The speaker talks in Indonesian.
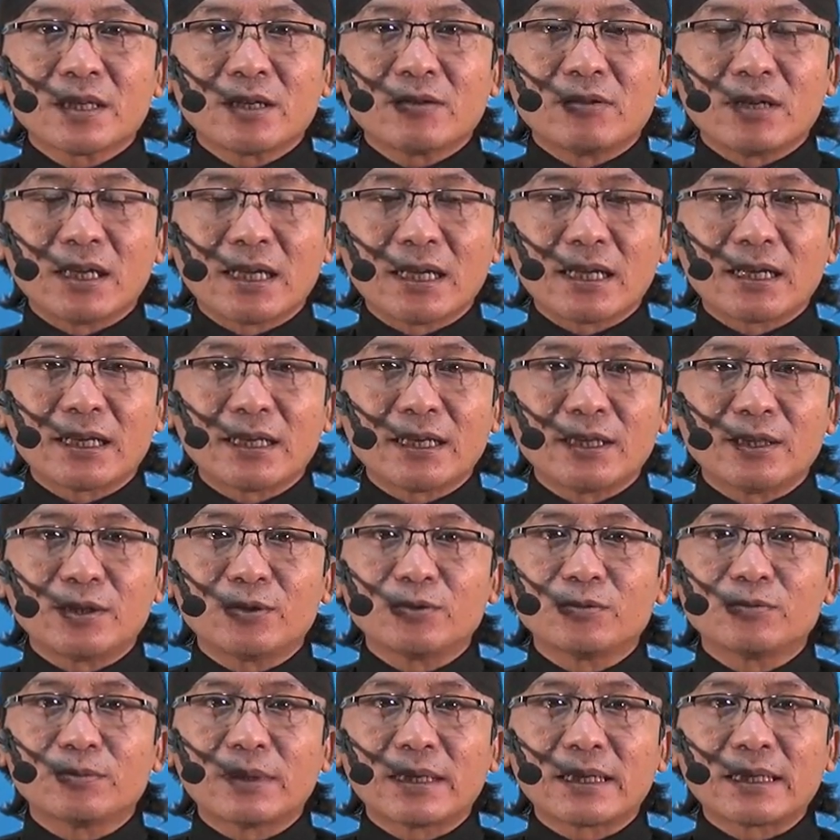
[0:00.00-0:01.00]
Oleh karena
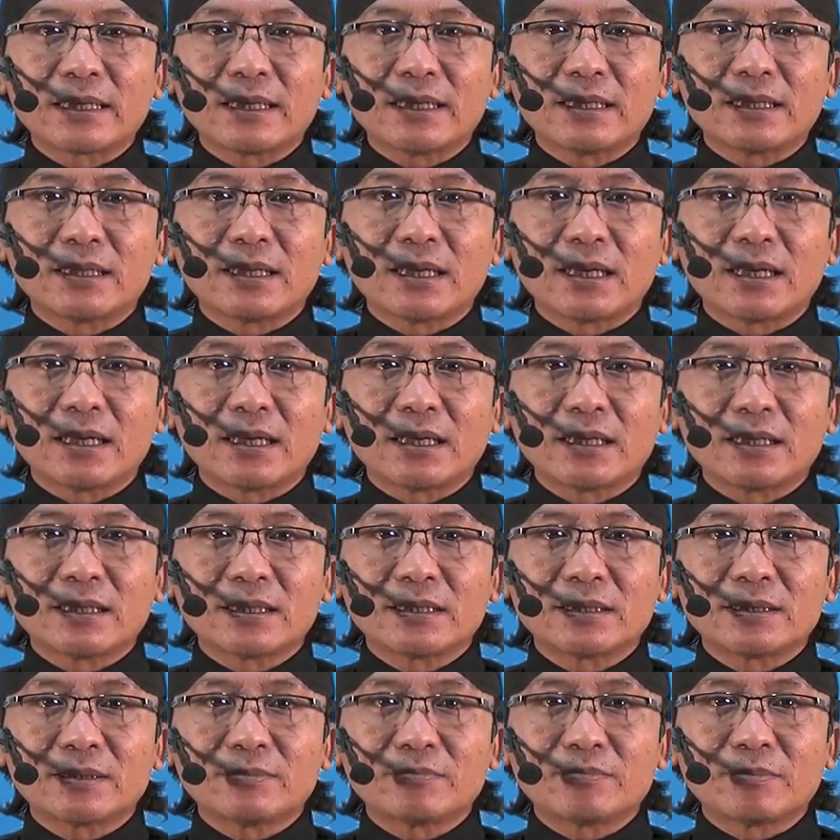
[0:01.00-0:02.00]
itu, mari
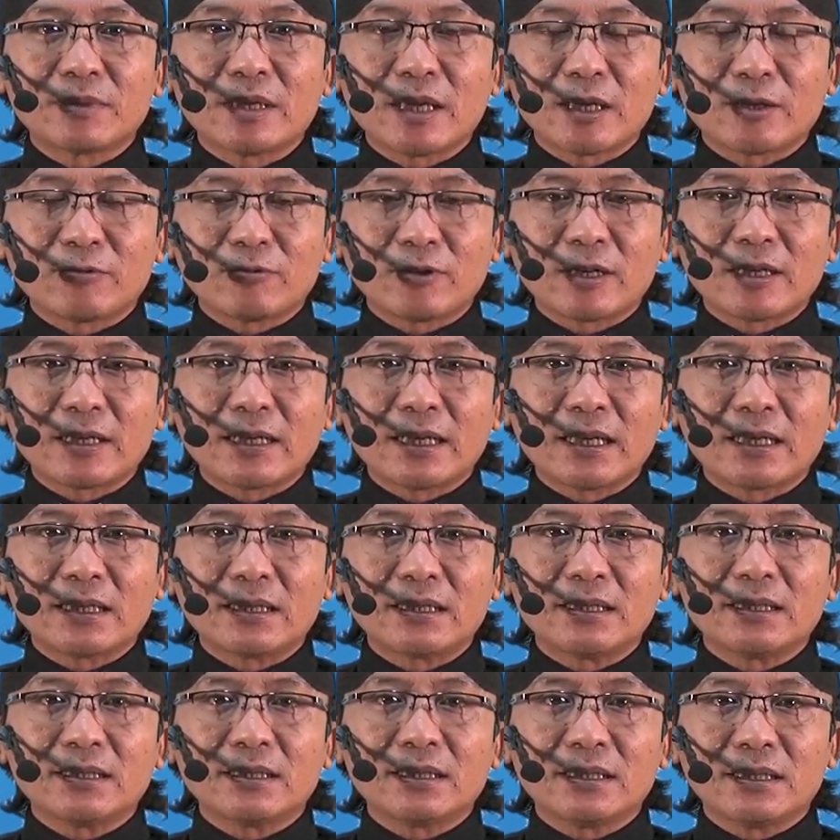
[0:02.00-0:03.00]
kita menyatukan
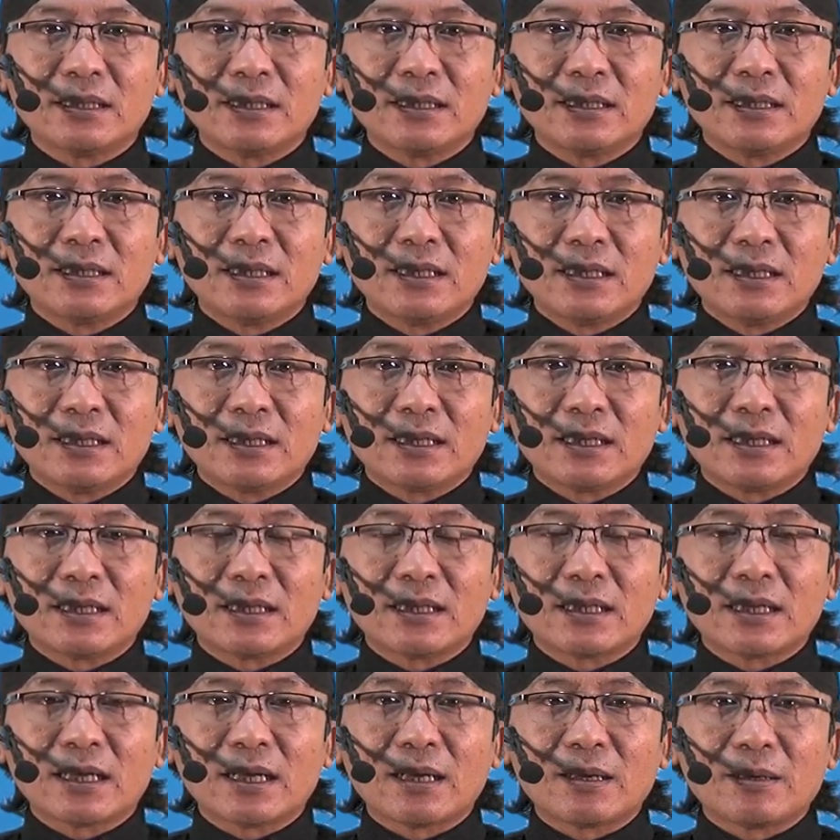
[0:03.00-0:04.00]
hati,
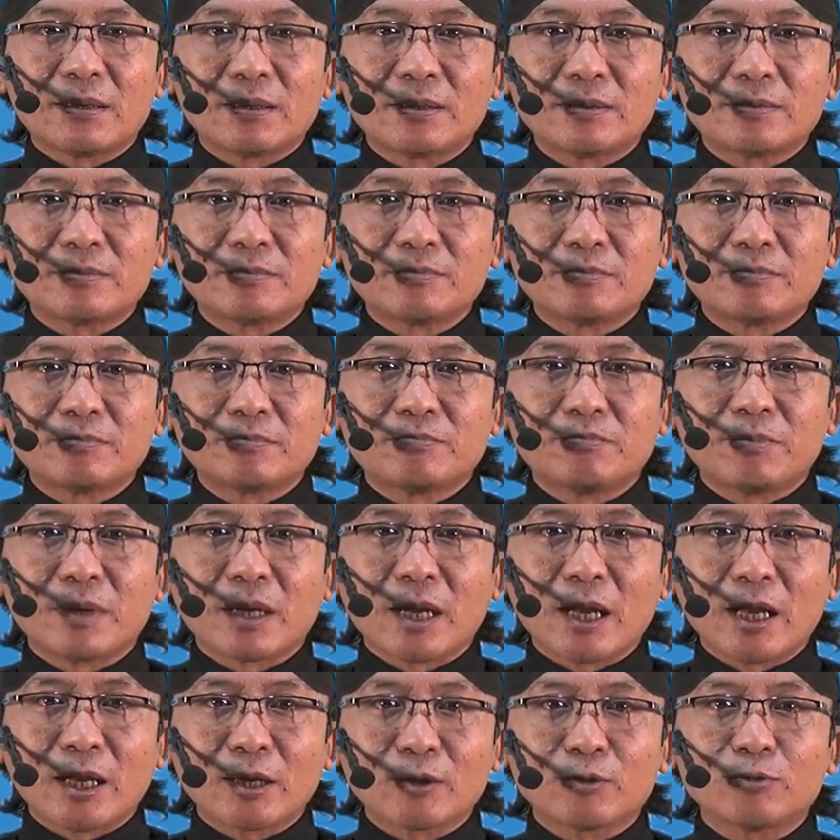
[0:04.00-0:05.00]
kita
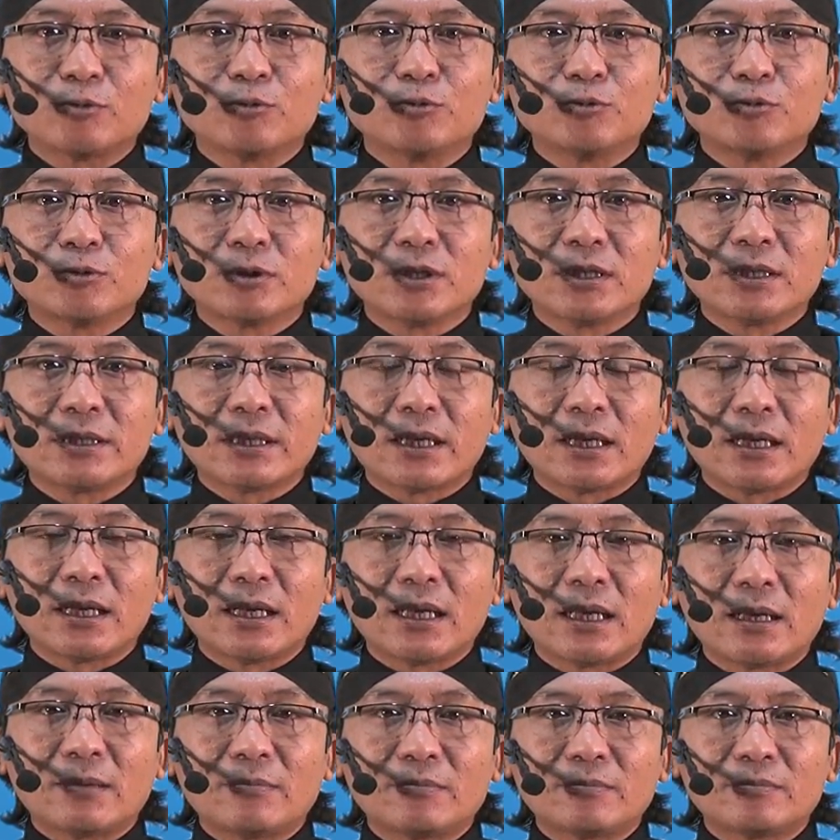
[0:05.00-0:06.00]
mengaku di
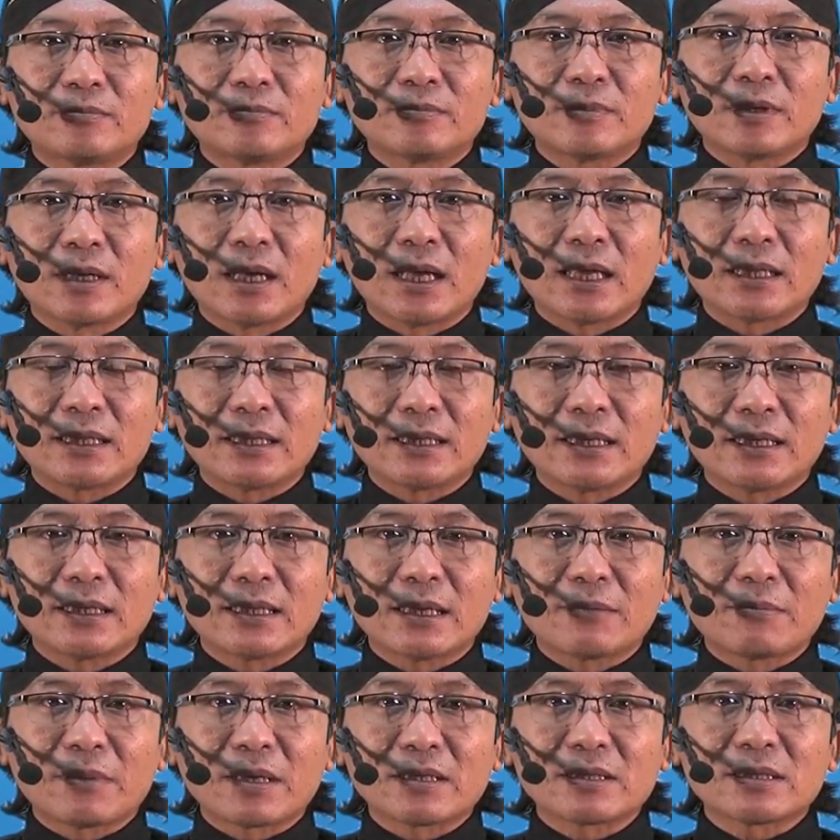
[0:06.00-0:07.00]
dalam hati
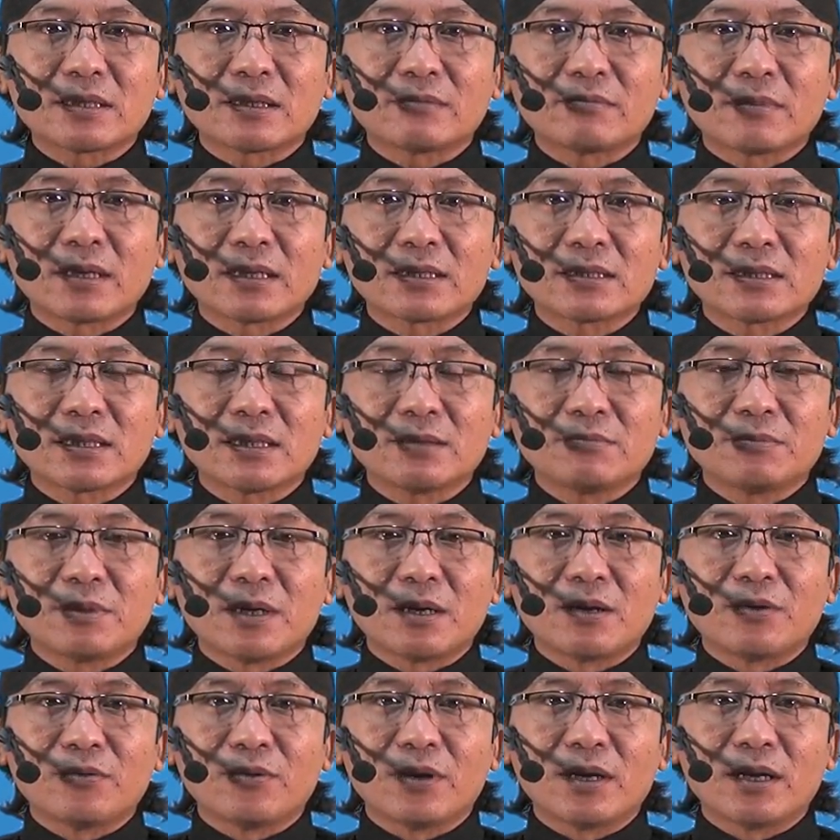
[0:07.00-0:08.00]
kita masing-masing
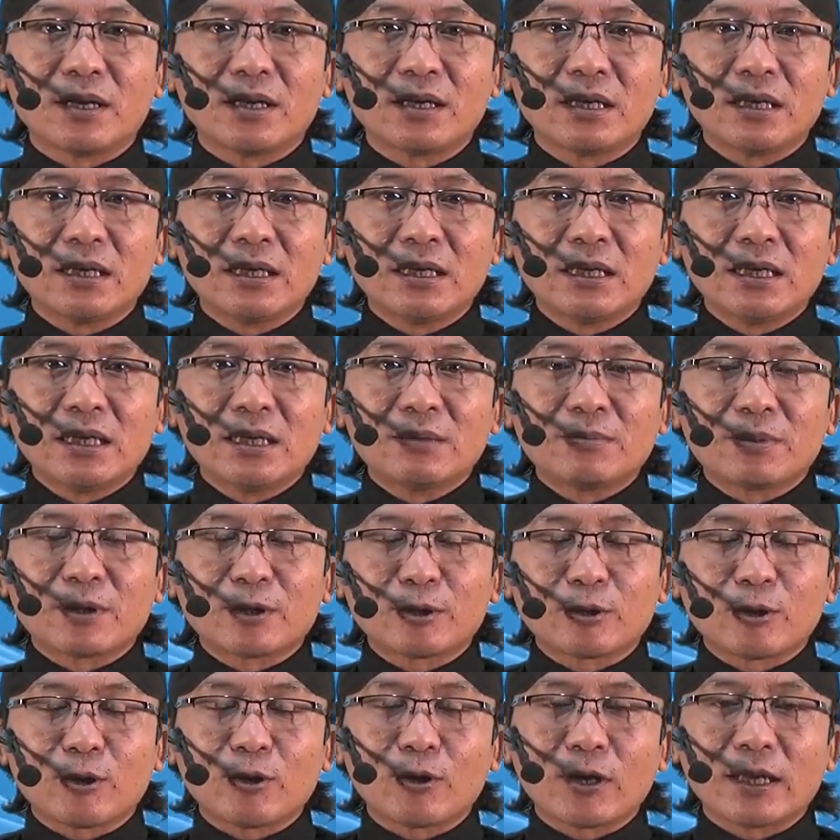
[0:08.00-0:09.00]
bahwa
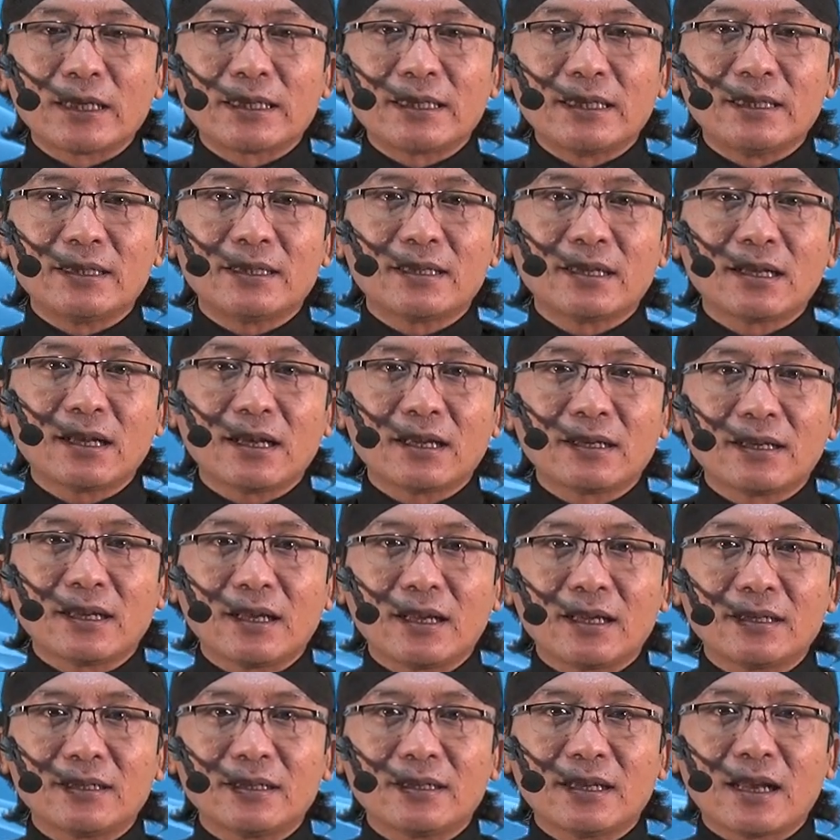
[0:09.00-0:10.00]
pertolongan kita
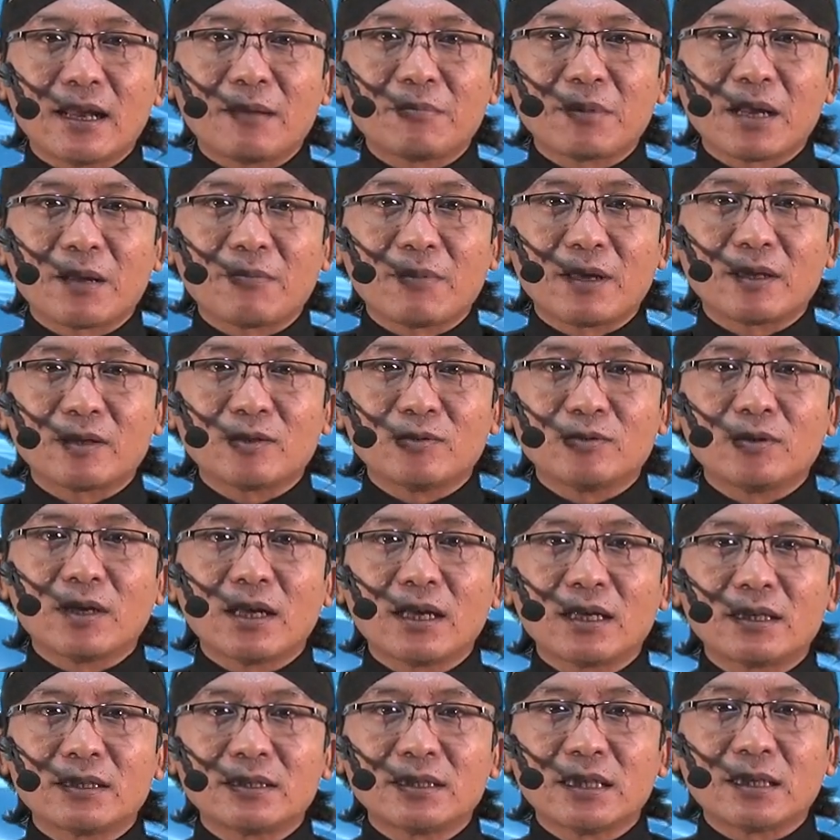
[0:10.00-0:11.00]
adalah di dalam nama
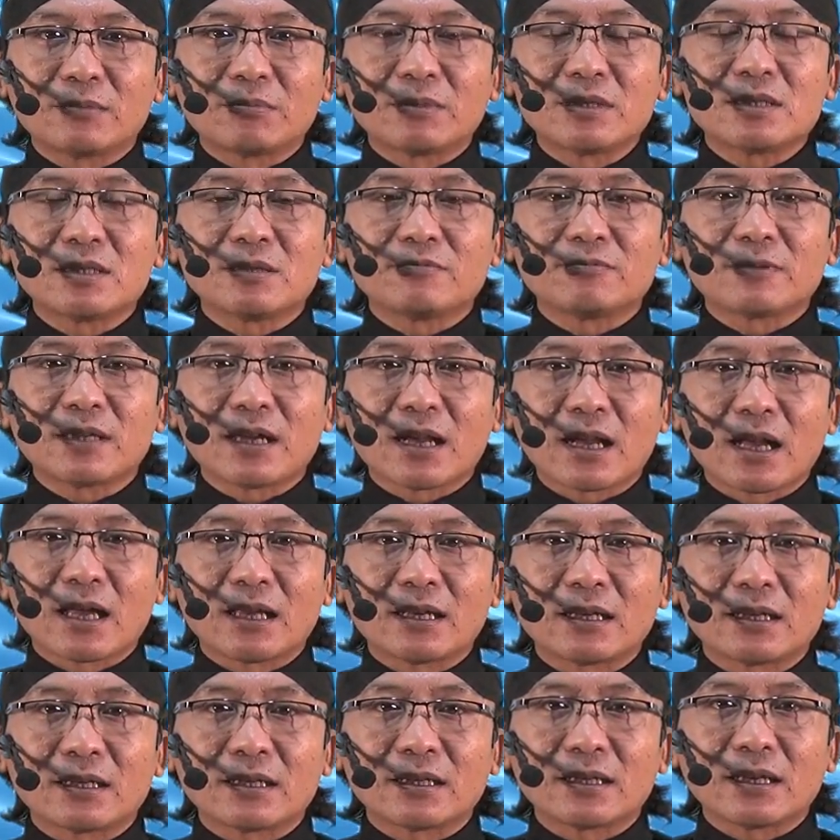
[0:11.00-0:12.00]
Tuhan yang
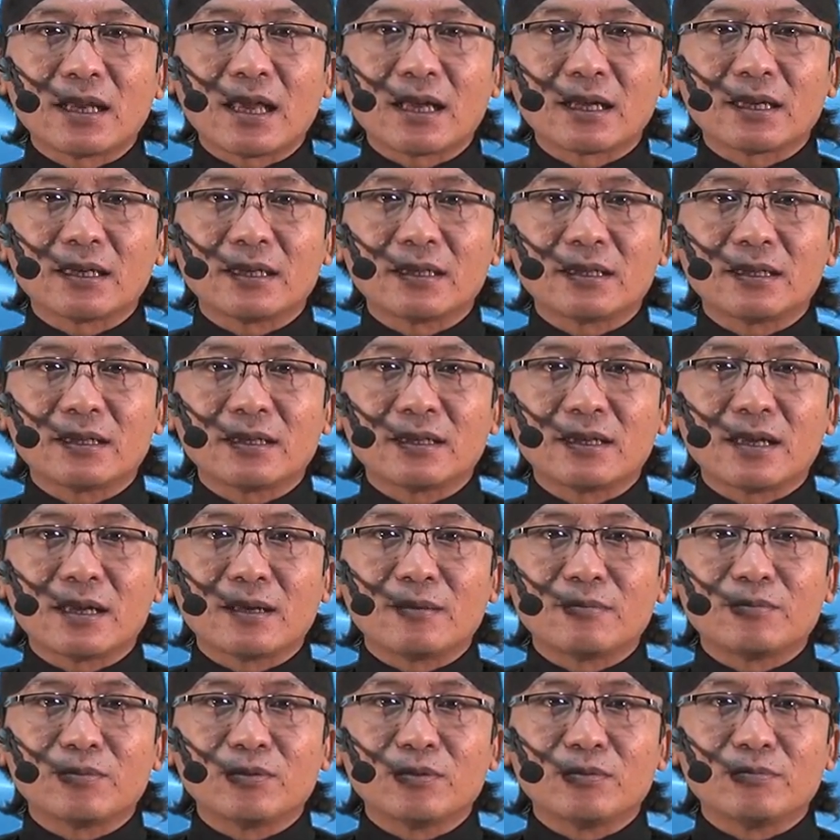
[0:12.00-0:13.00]
menciptakan langit
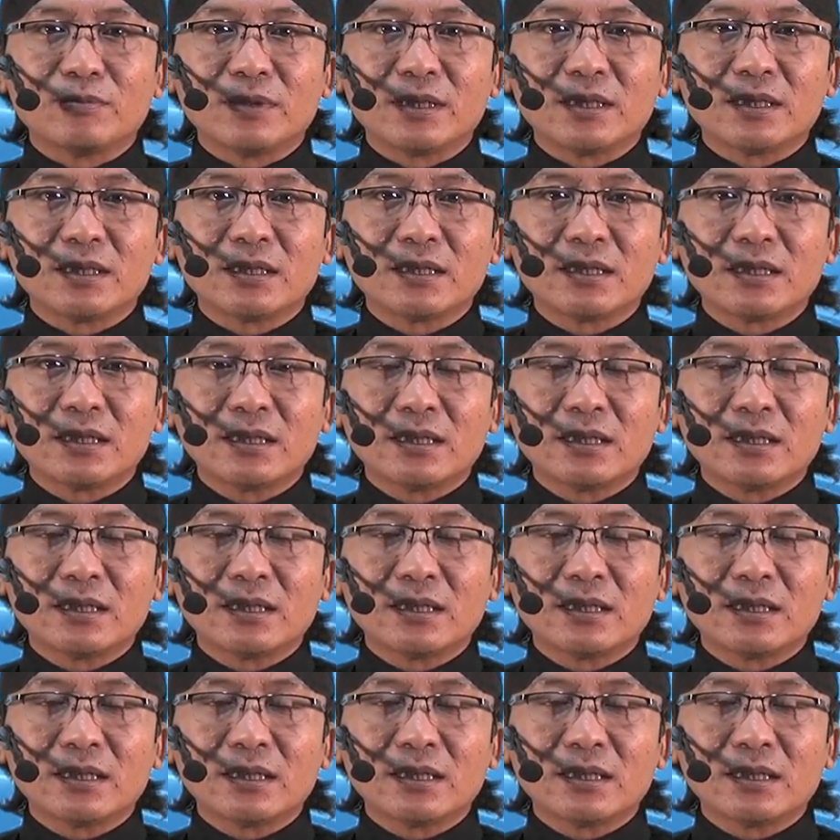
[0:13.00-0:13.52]
dan bumi.